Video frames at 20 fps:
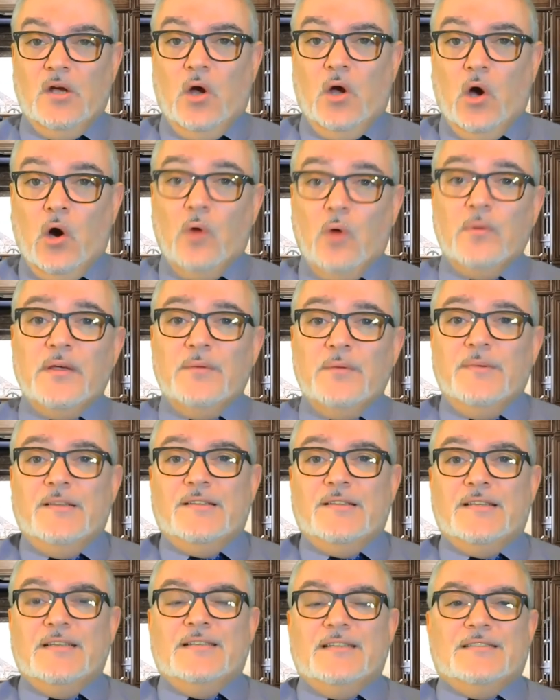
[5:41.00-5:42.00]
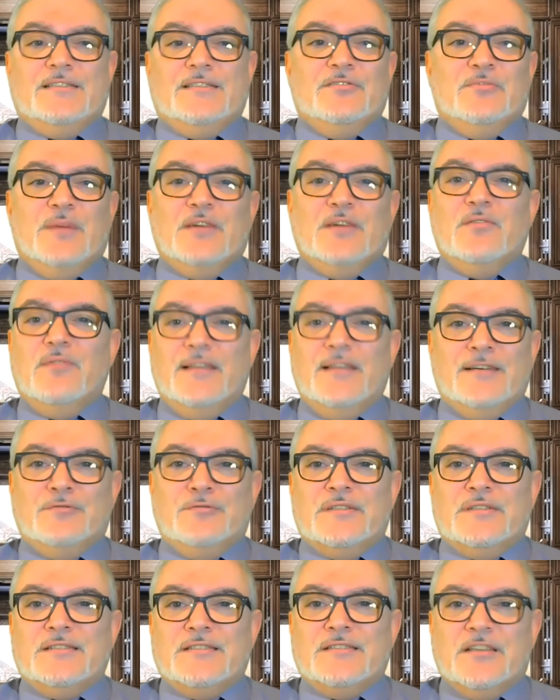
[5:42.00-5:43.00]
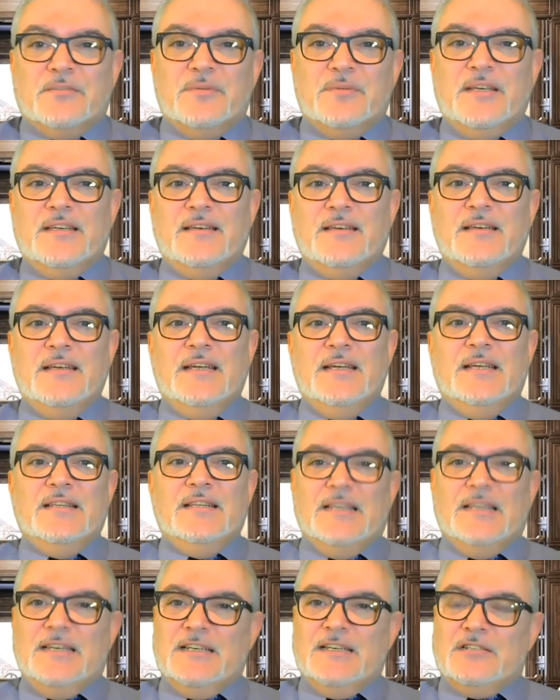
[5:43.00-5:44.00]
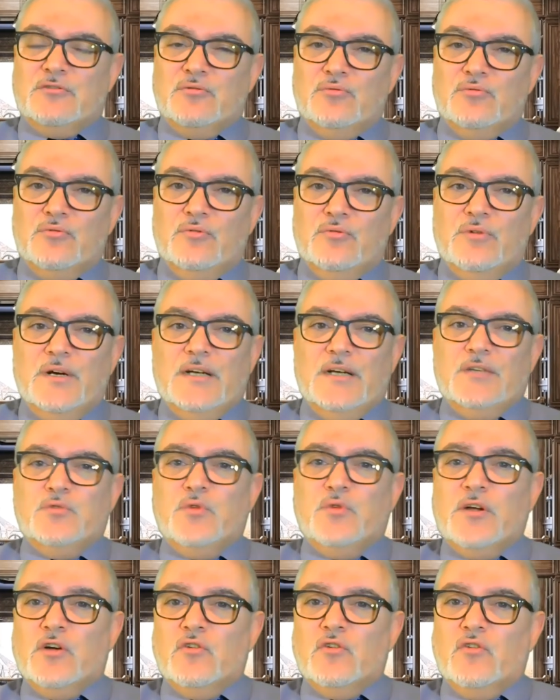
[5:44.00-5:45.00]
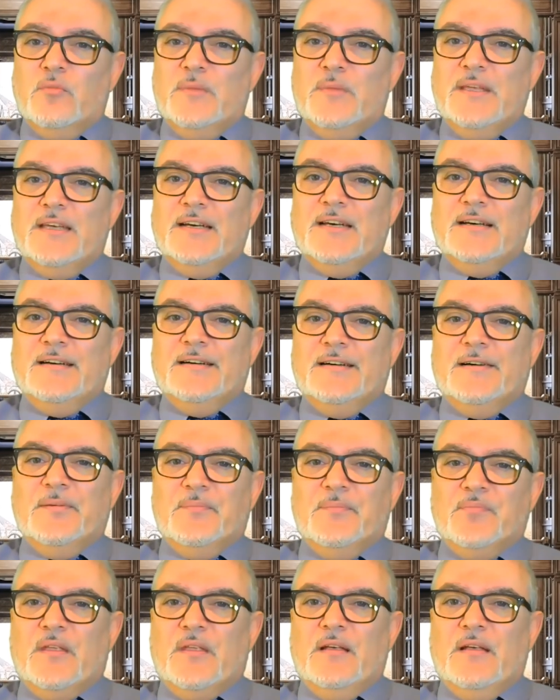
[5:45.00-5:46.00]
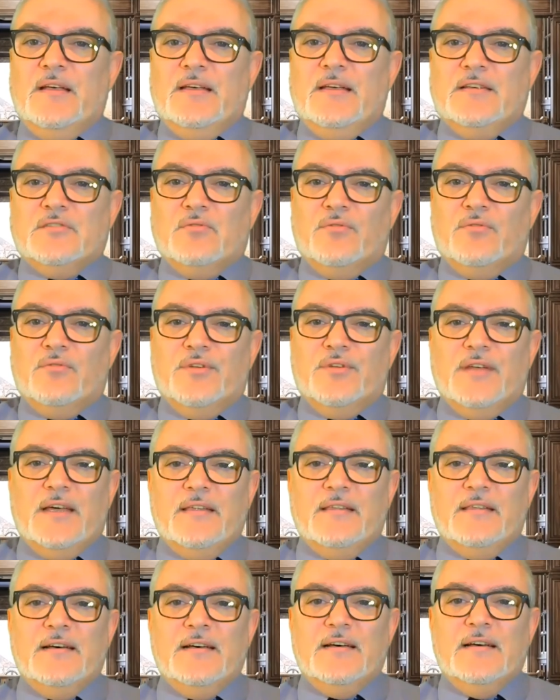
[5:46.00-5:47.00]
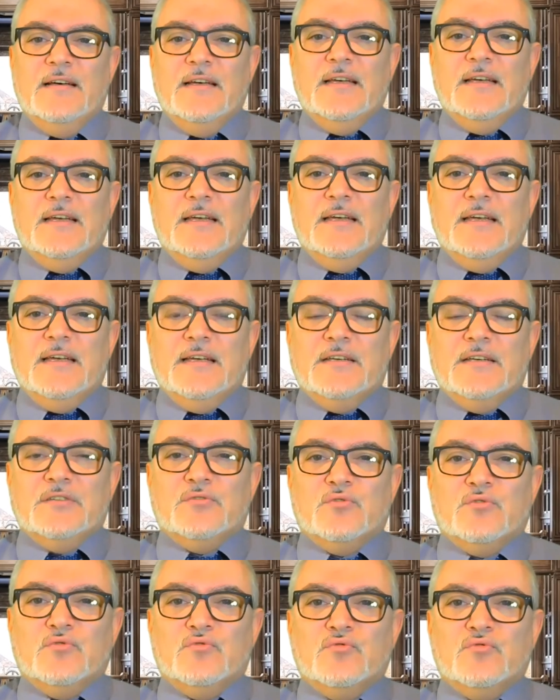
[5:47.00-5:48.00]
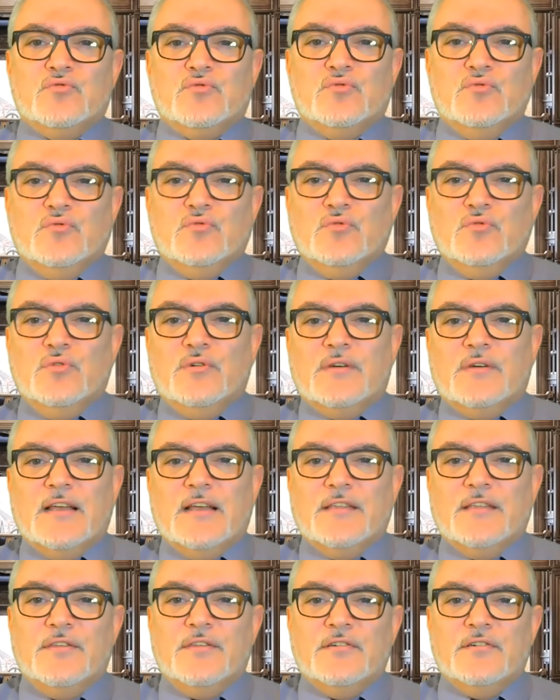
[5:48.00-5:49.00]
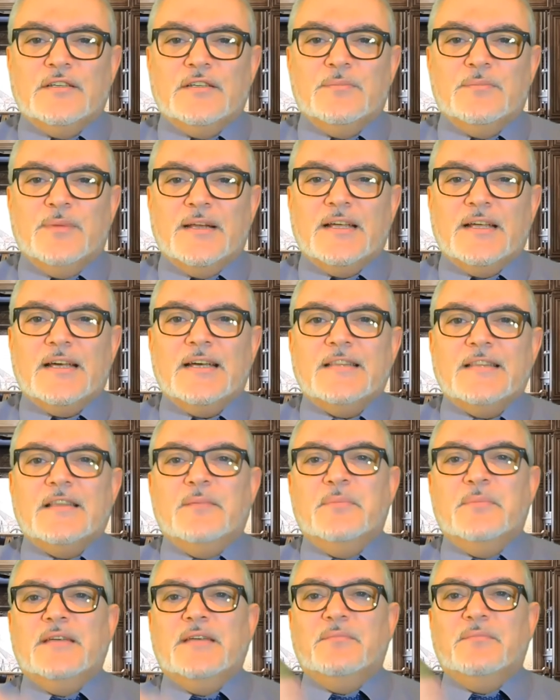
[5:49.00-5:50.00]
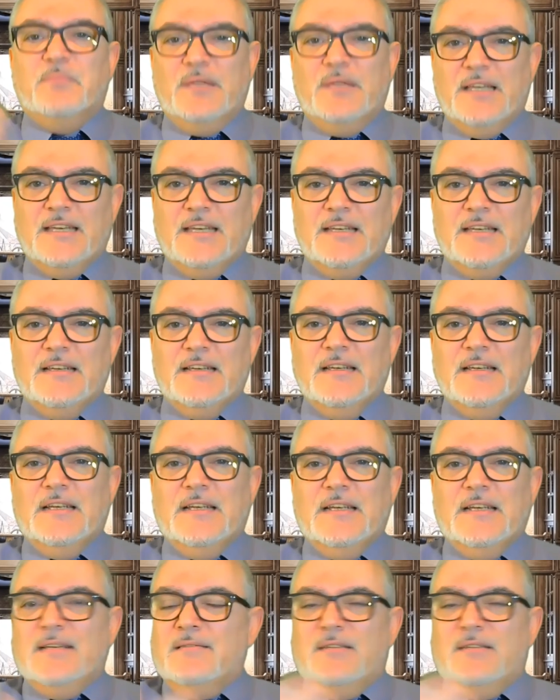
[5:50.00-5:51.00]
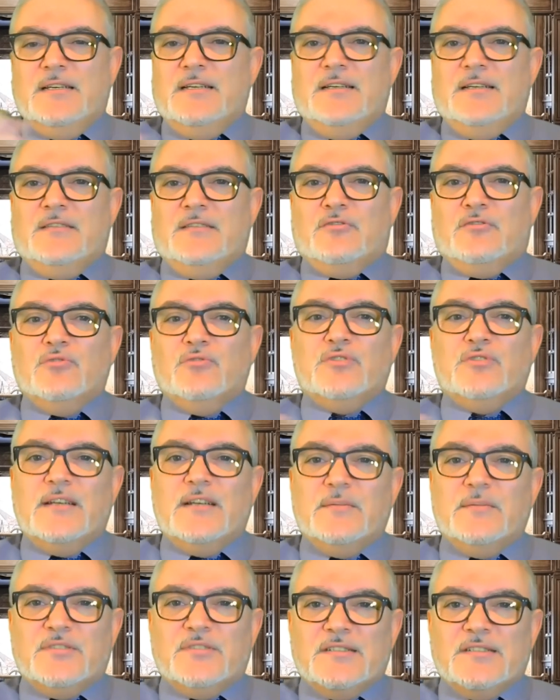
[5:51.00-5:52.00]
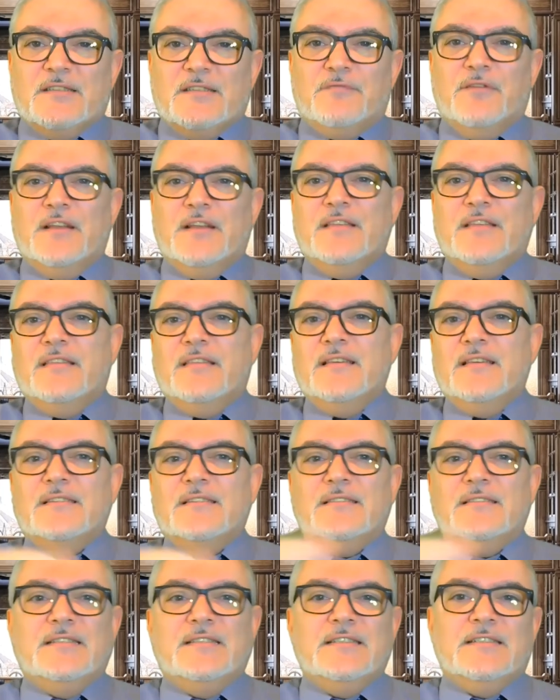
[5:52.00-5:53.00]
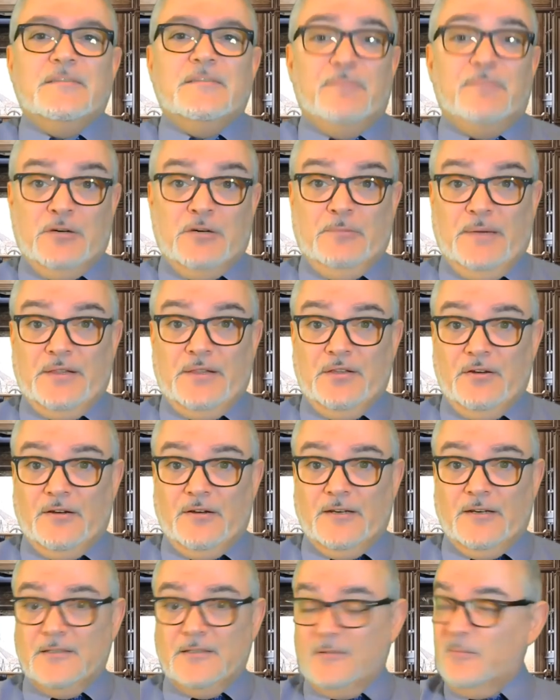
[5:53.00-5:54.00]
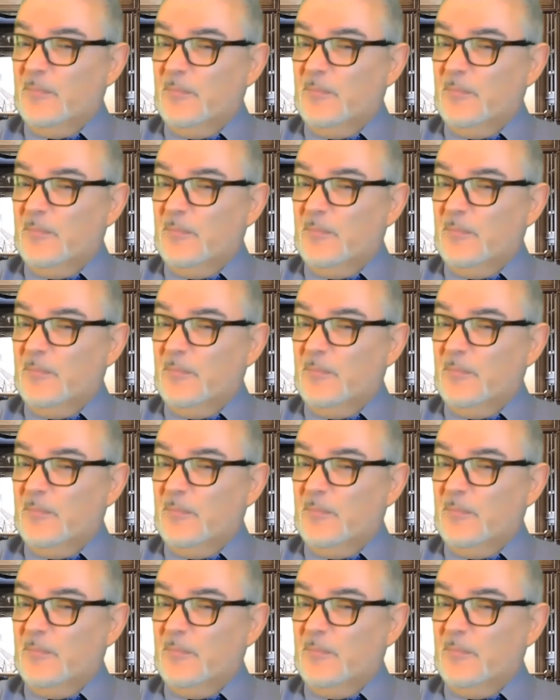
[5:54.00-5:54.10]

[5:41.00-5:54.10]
Obviamente al ser humano le gusta estar bien, tener su, economía eh, solucionada, sus relaciones de pareja también bien, eh, todos queremos estar felices y sin preocupaciones.